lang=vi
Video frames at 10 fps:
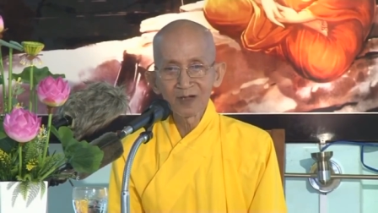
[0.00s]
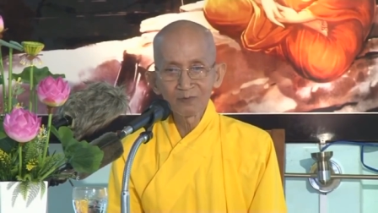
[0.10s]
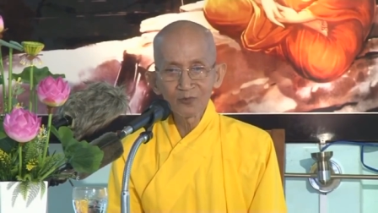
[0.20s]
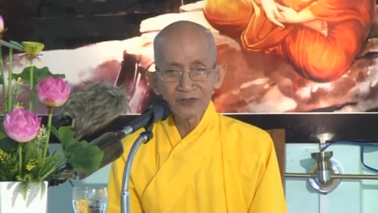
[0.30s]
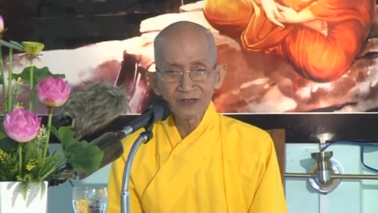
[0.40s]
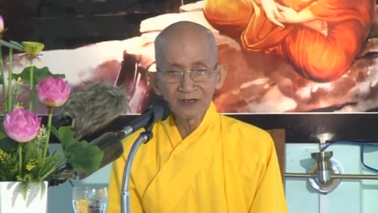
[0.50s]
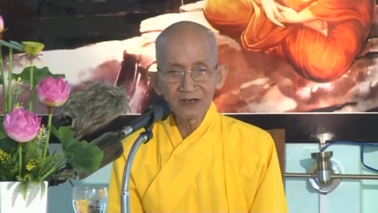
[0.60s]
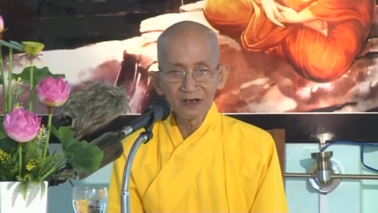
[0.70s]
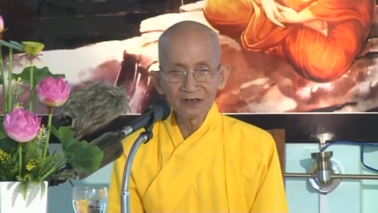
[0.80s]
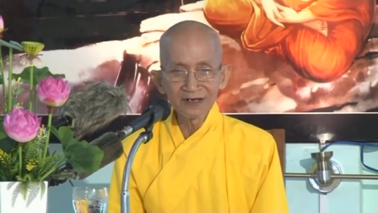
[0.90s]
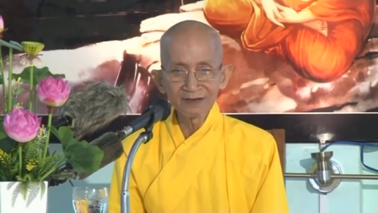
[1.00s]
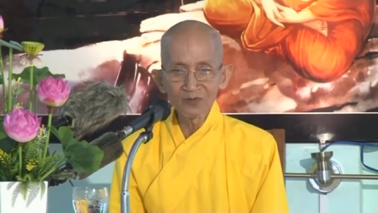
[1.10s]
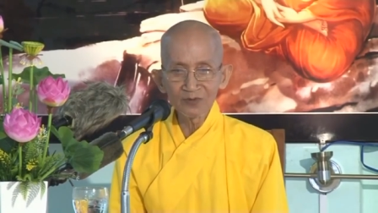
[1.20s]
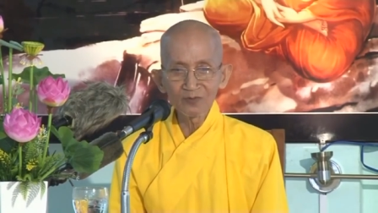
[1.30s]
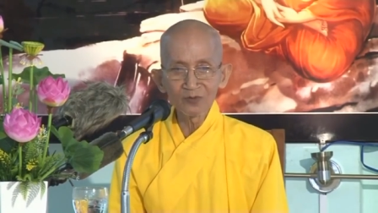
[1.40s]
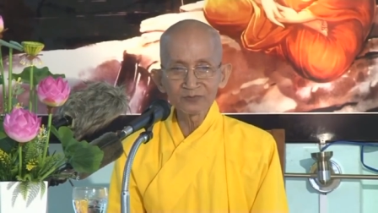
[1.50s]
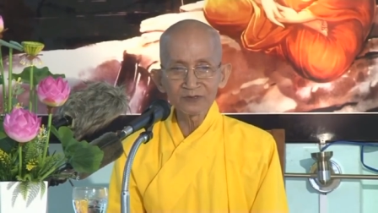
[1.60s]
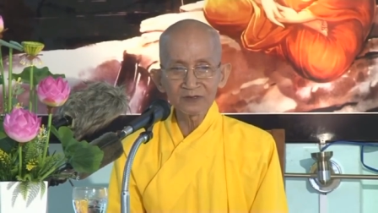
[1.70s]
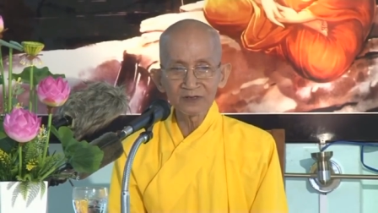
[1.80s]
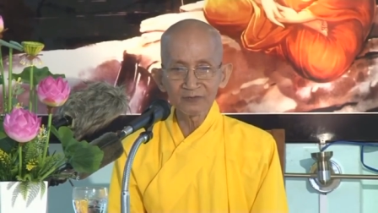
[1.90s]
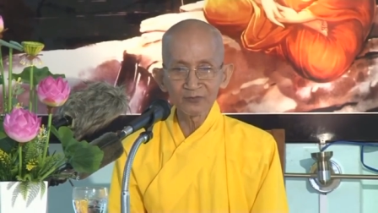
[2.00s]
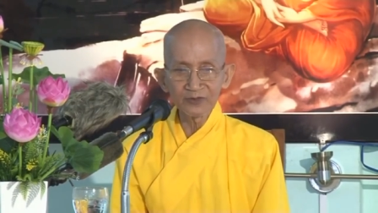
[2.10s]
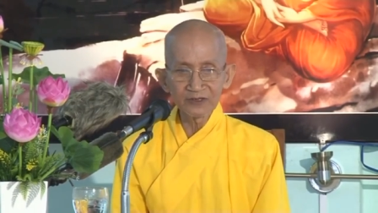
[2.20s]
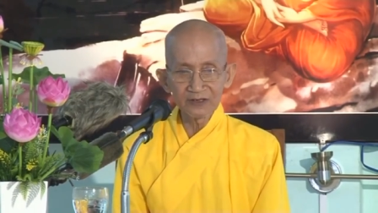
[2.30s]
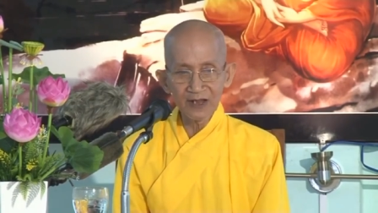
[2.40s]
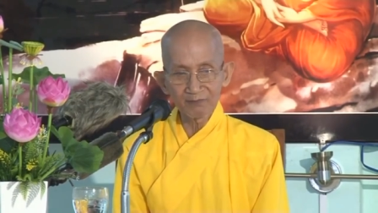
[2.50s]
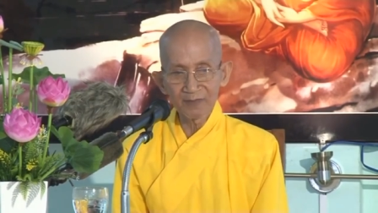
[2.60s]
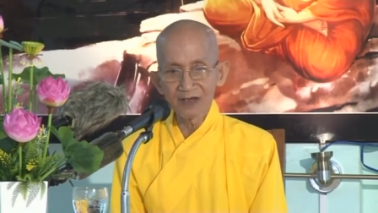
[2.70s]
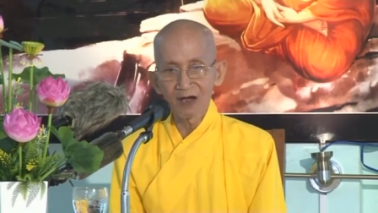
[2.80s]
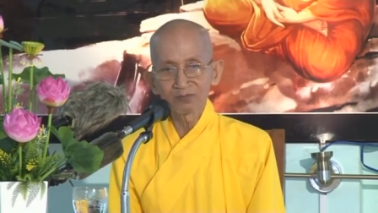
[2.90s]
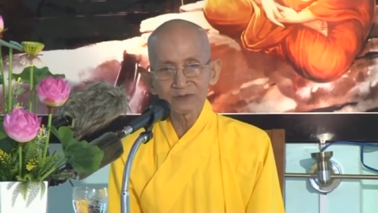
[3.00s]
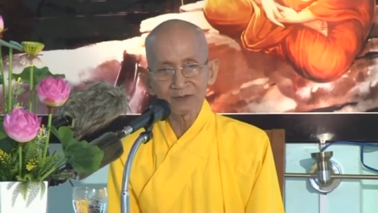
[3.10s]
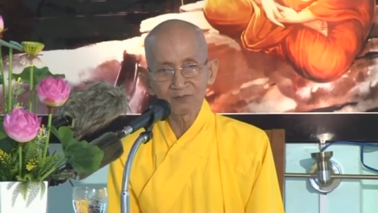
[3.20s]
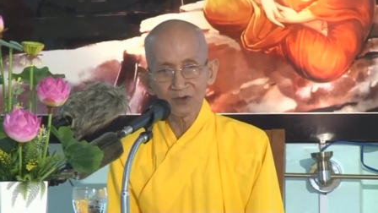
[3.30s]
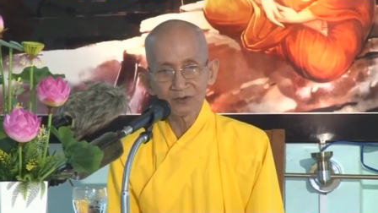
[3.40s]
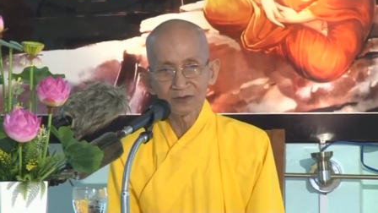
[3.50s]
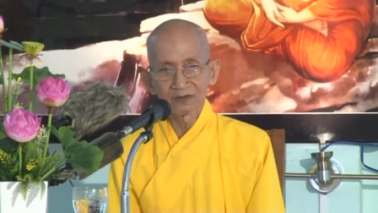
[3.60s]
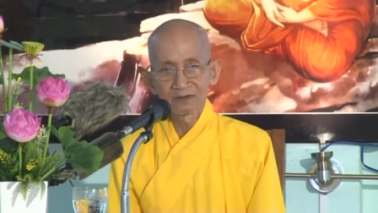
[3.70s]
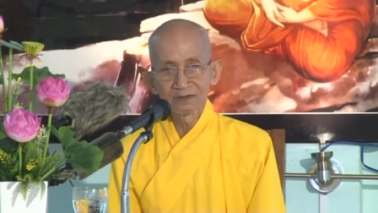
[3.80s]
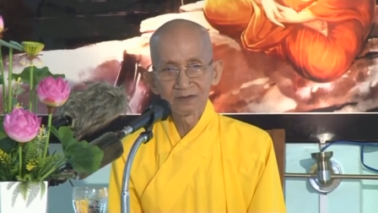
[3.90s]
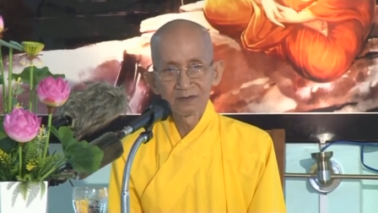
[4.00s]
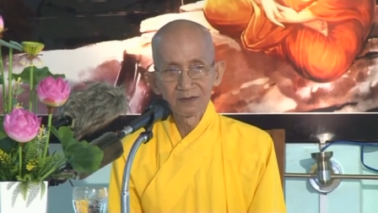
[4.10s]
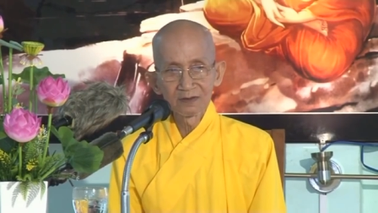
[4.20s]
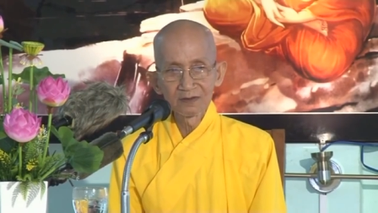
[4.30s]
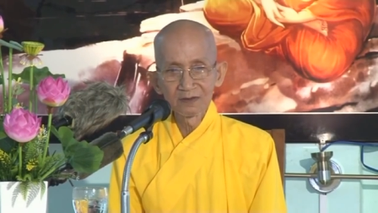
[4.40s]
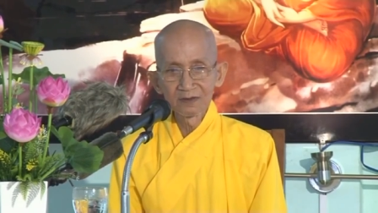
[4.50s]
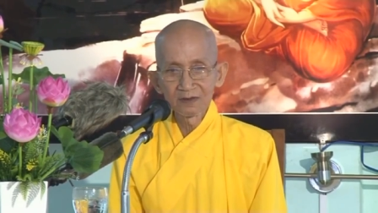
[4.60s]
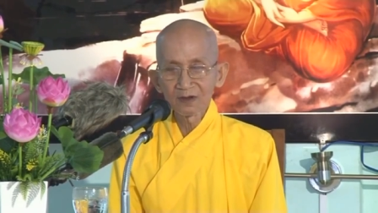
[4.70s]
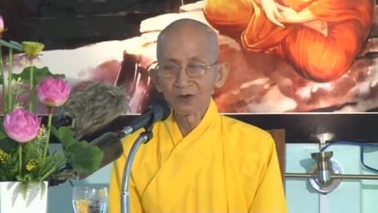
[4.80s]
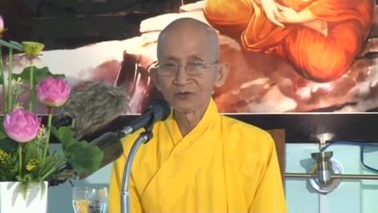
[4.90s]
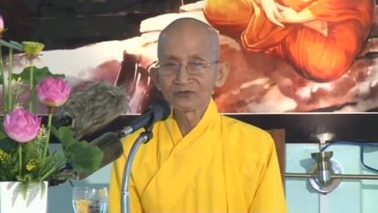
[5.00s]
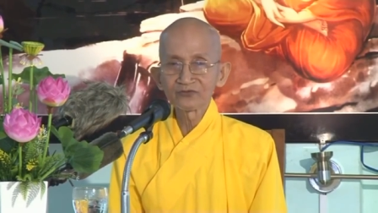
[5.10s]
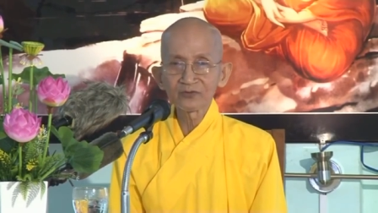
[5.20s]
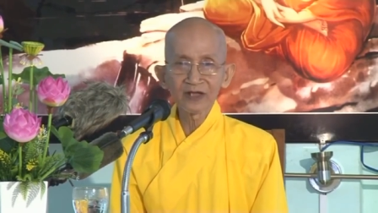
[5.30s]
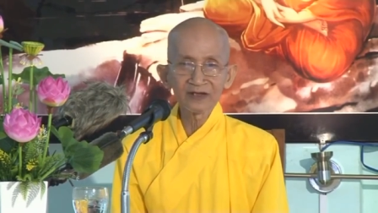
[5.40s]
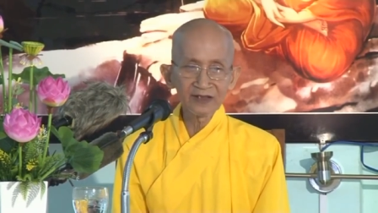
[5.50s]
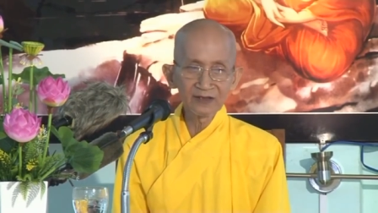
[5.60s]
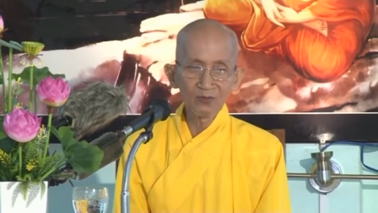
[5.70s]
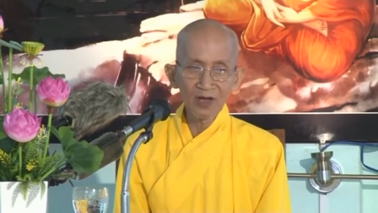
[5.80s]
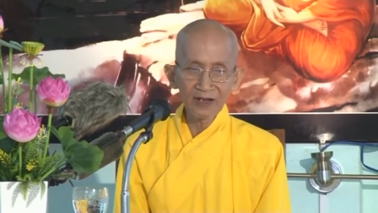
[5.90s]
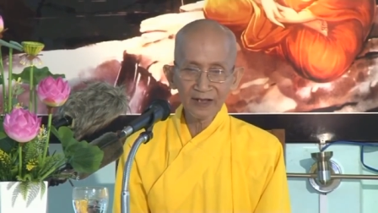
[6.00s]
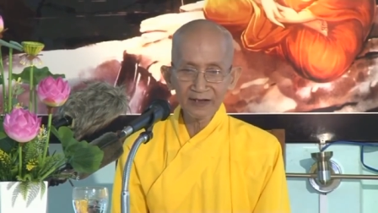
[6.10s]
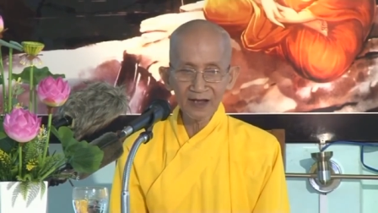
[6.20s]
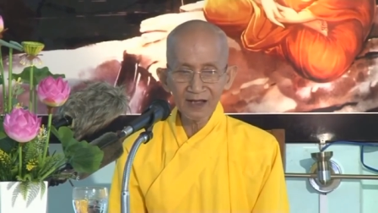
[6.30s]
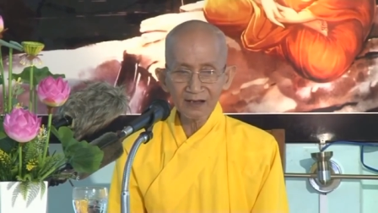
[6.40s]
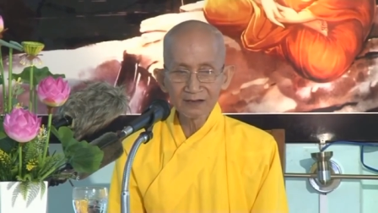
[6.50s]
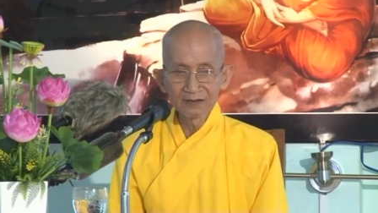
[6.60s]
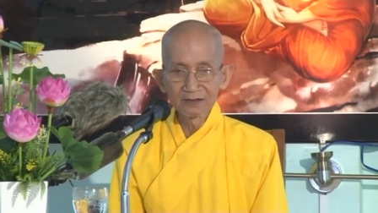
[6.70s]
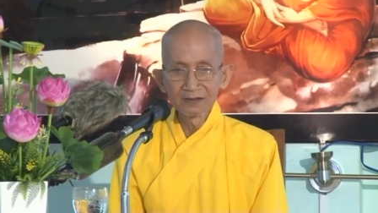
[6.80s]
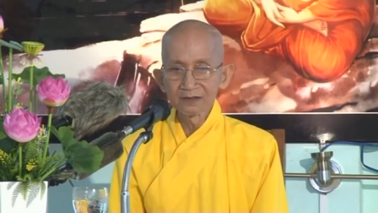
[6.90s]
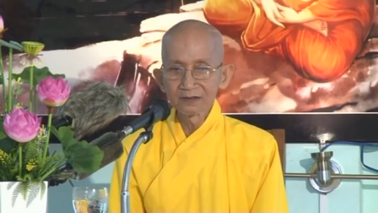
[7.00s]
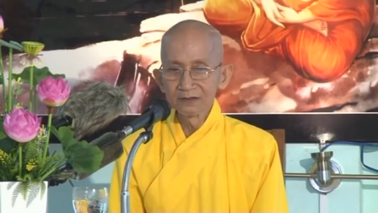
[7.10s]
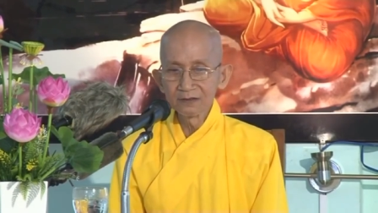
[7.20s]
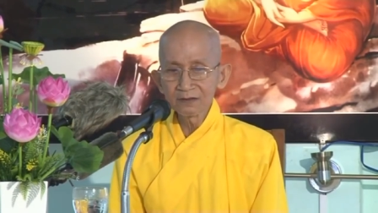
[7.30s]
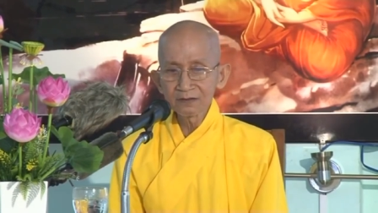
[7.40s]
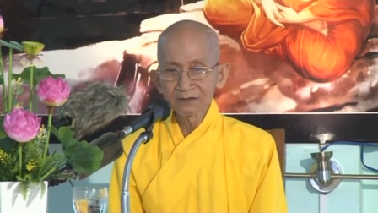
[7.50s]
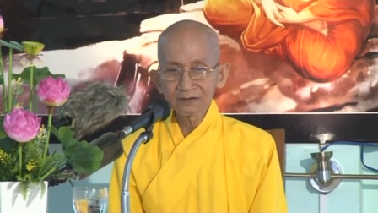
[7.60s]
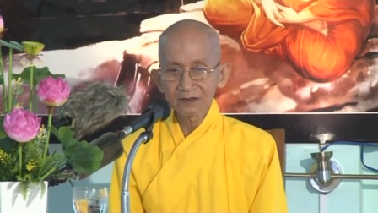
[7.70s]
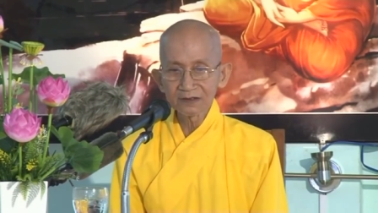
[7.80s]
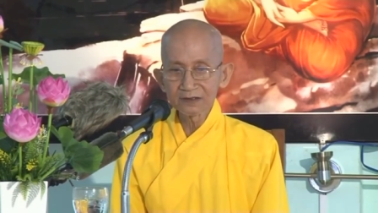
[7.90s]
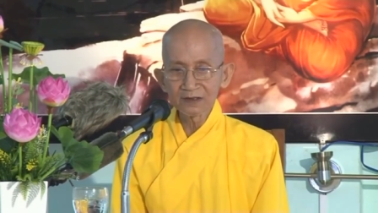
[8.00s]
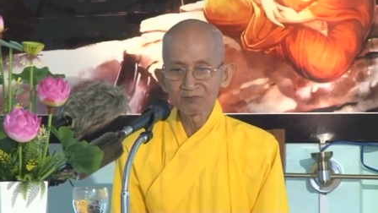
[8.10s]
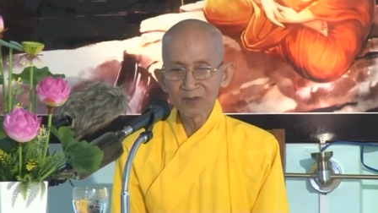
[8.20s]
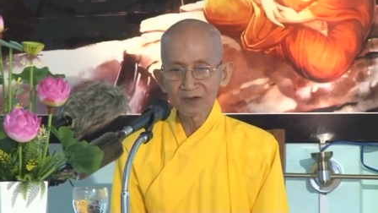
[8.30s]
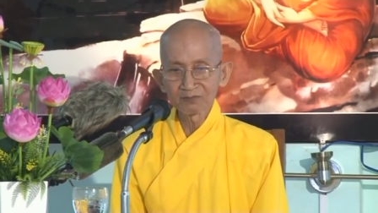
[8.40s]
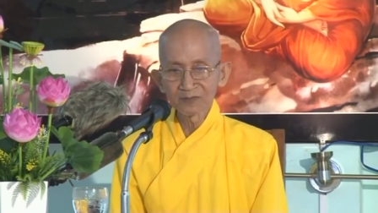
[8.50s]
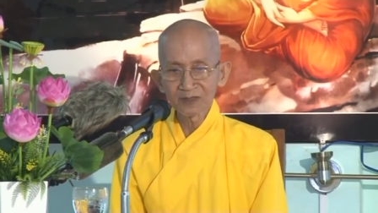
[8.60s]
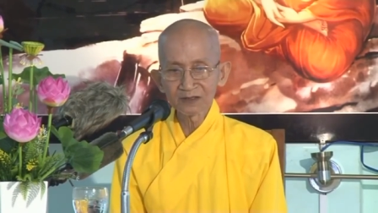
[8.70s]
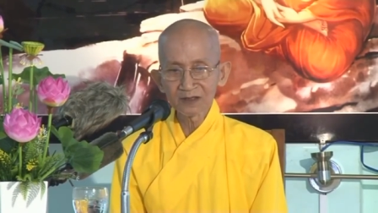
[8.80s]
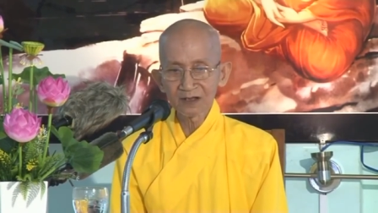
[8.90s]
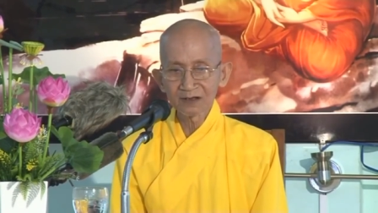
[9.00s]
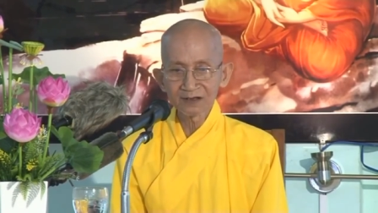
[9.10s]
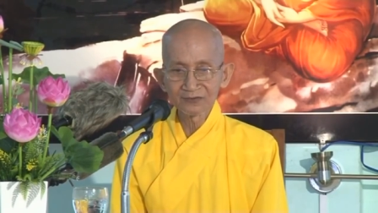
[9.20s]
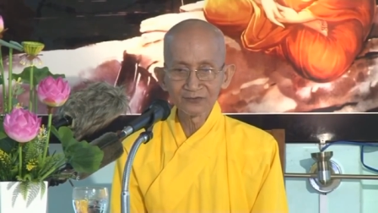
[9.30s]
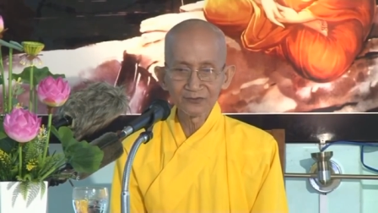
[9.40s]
mà quý vị khởi niệm đói bụng tức là quý vị đã bị động tâm rồi ngồi suốt ngày này qua ngày khác cứ tác ý tâm bất động thanh thản